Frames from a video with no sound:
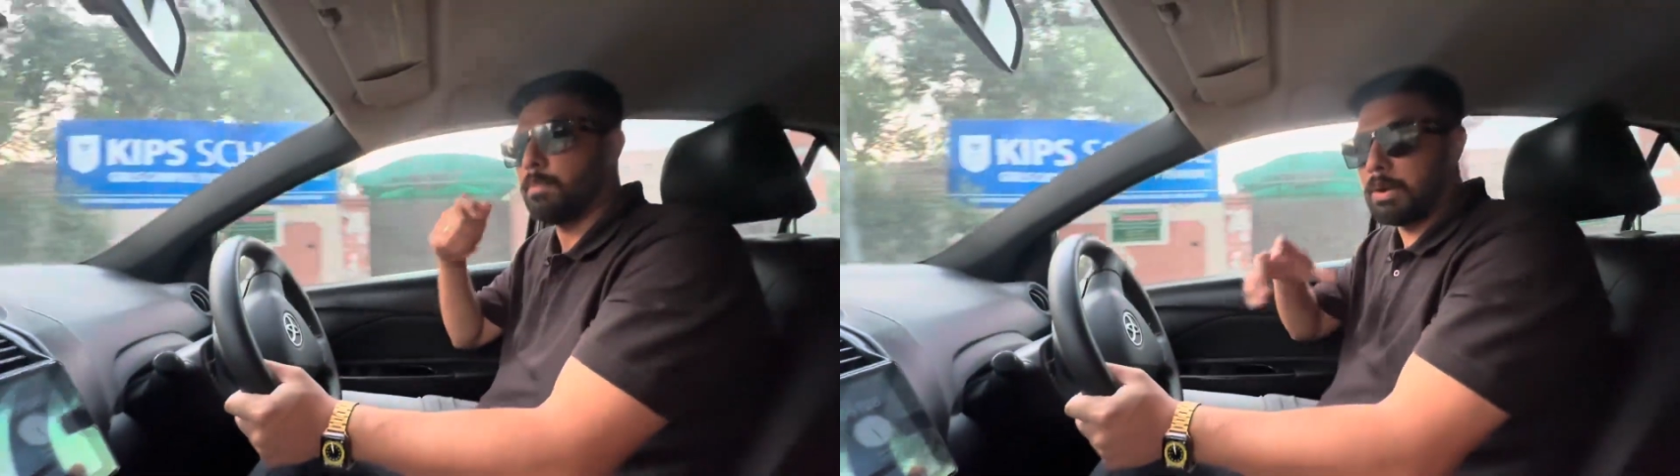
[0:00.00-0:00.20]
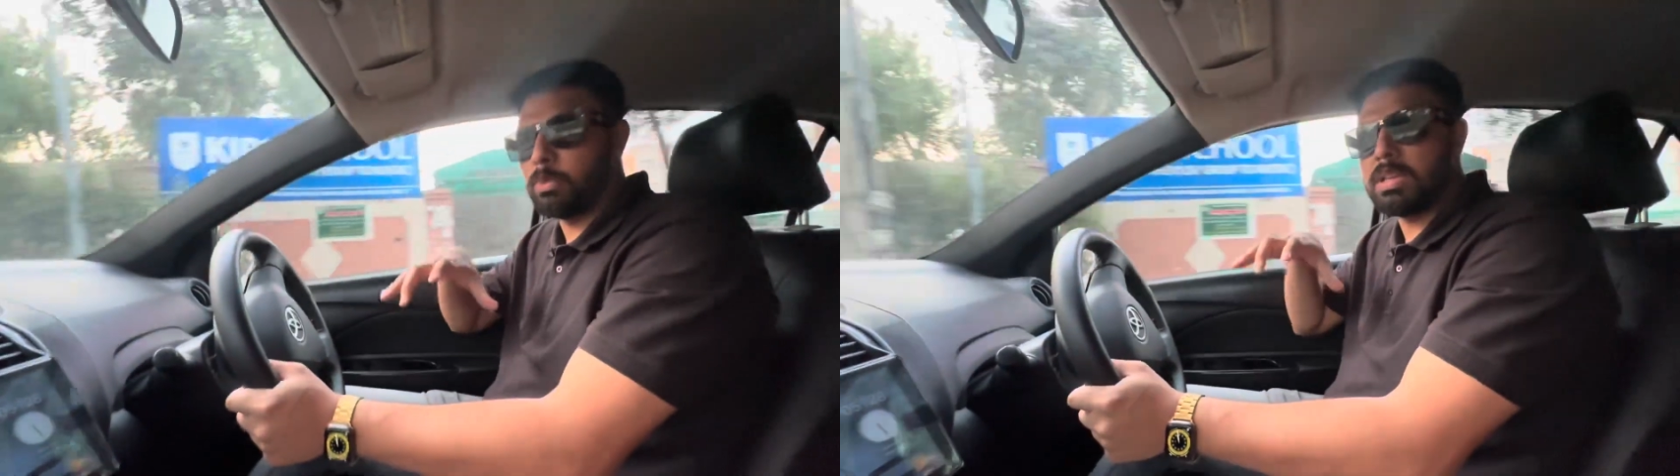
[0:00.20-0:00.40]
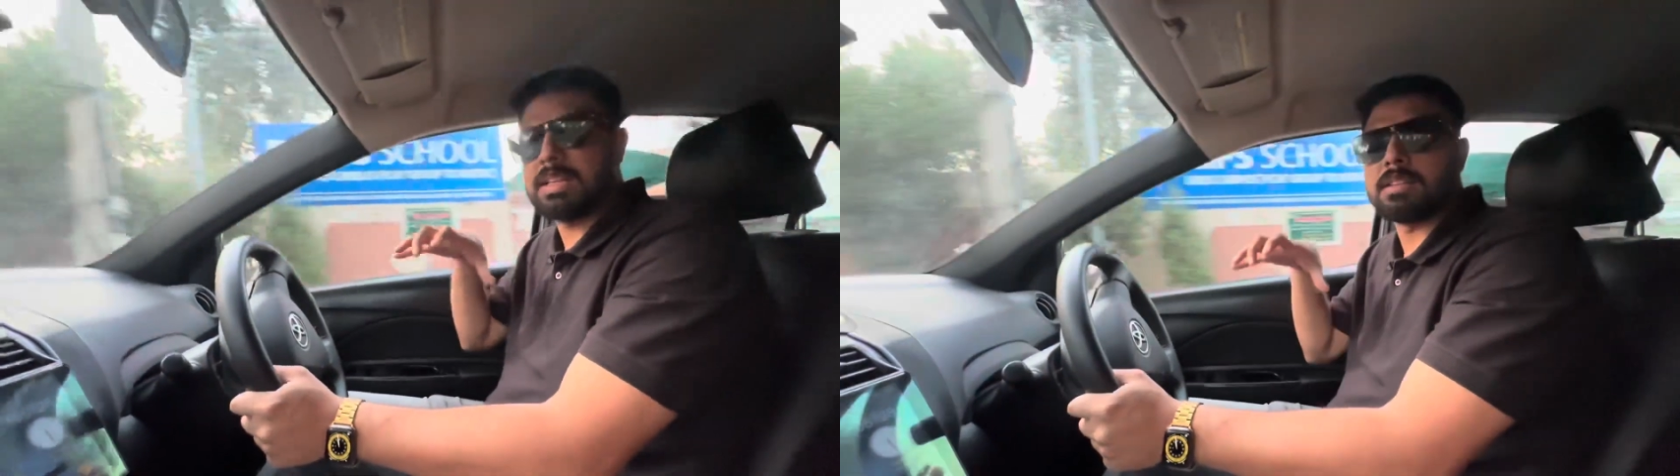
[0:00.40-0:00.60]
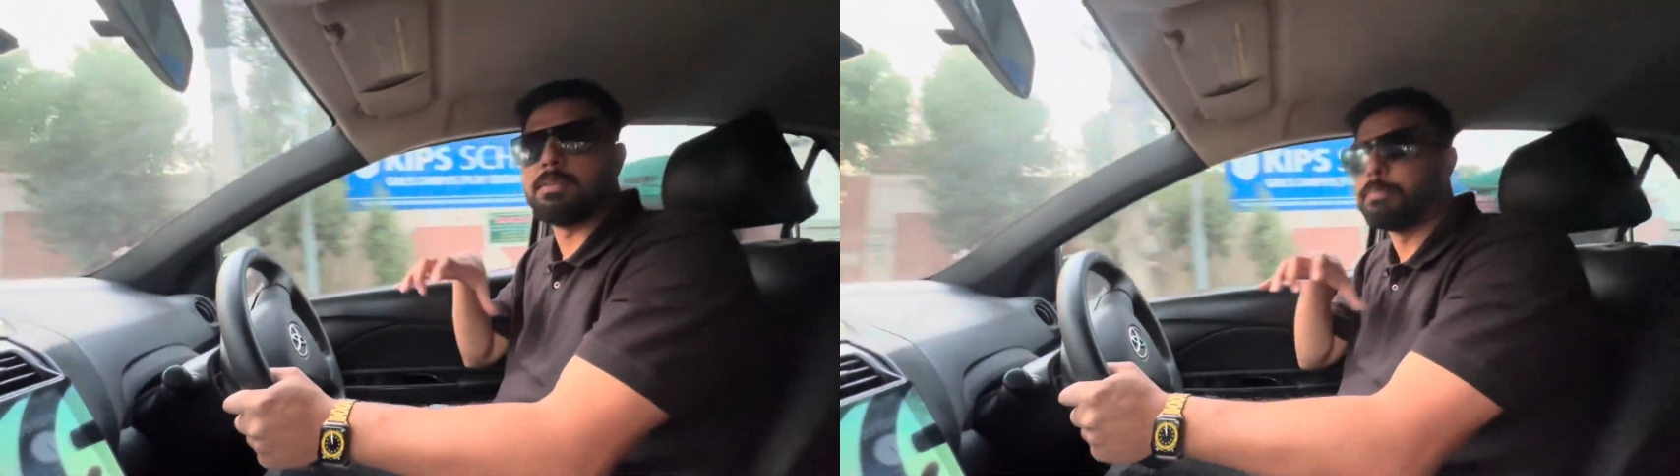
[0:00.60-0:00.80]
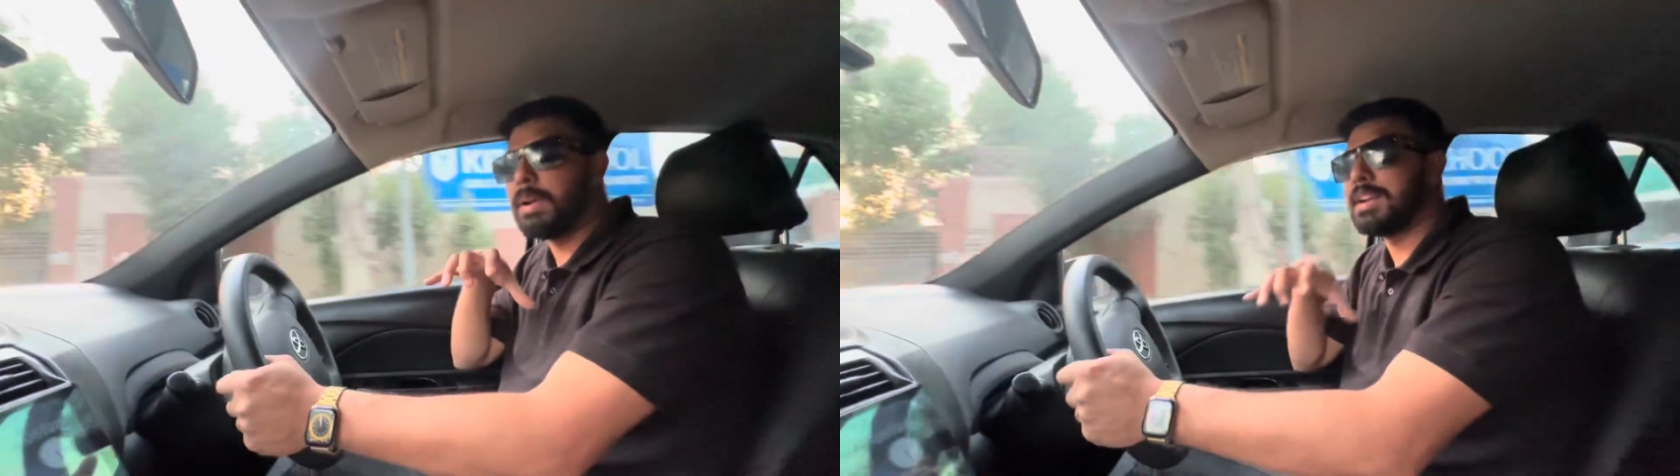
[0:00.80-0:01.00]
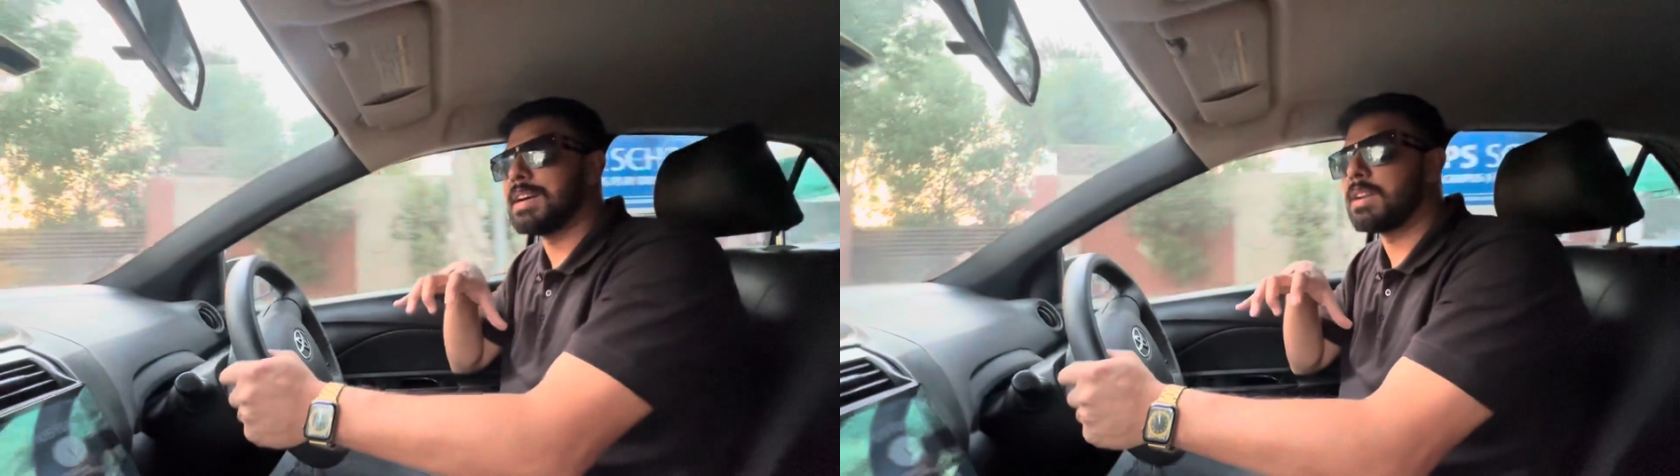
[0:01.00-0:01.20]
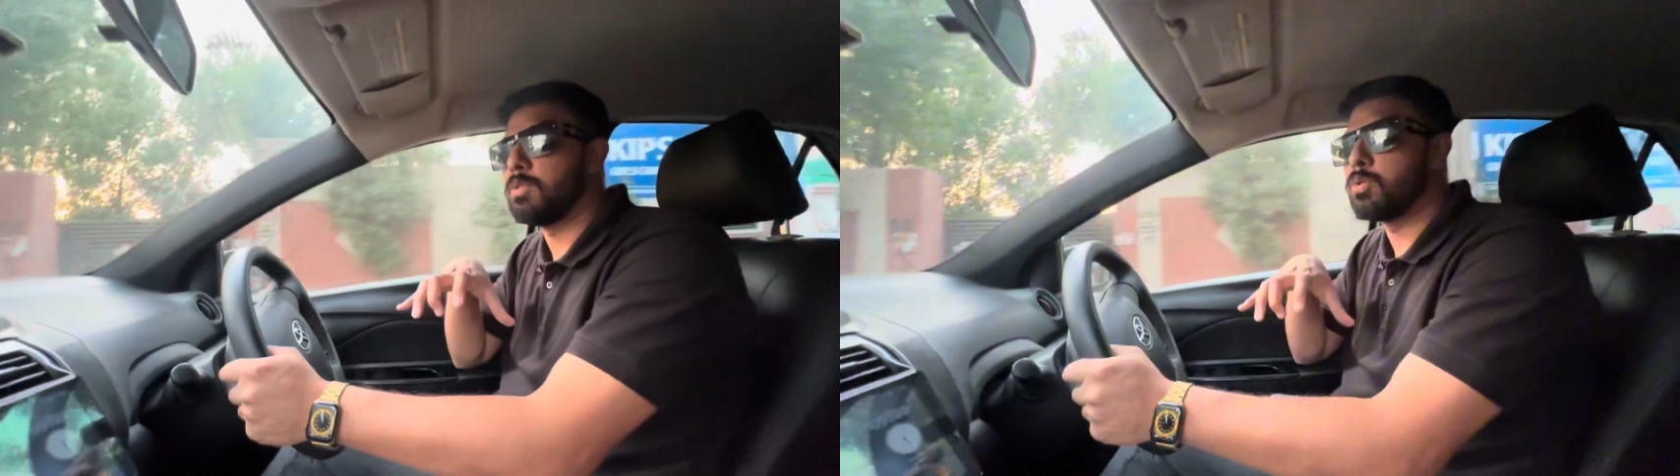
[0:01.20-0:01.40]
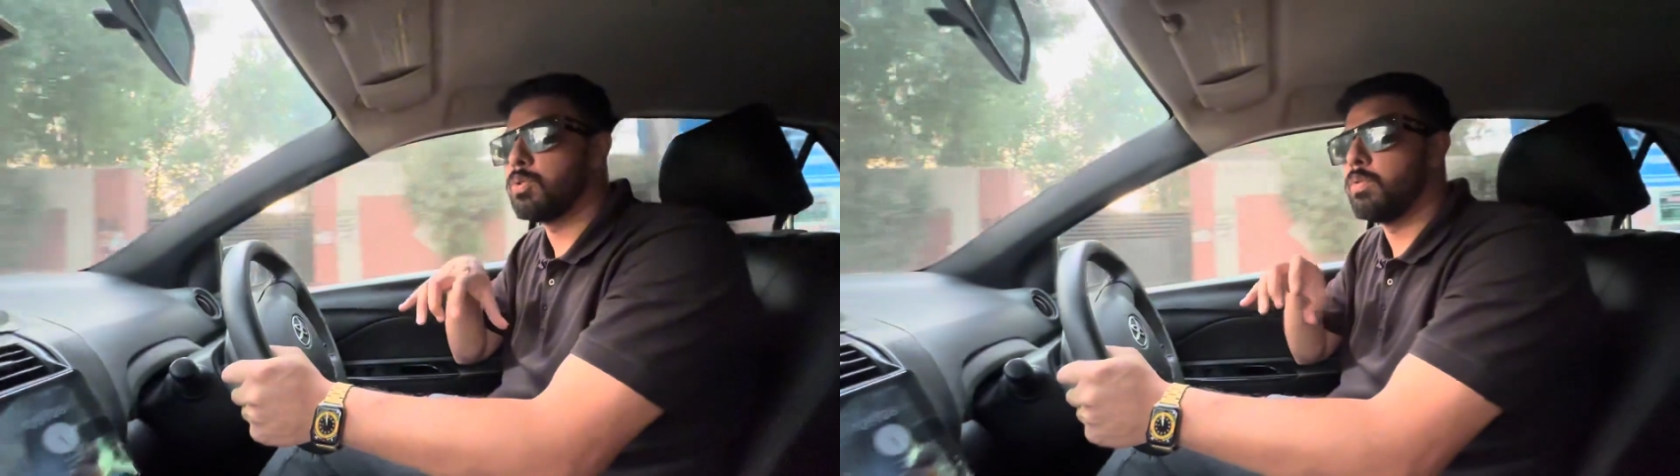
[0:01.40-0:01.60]
मैं उसी हद कम्पीट कर रहा
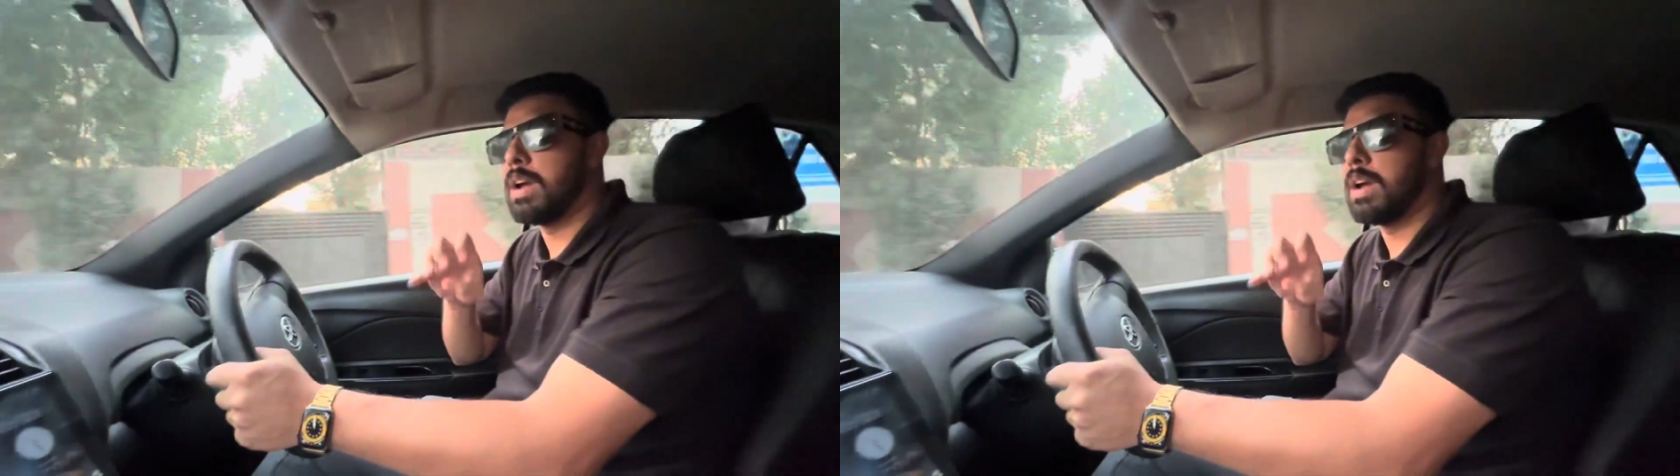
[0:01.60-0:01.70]
हूँ इसको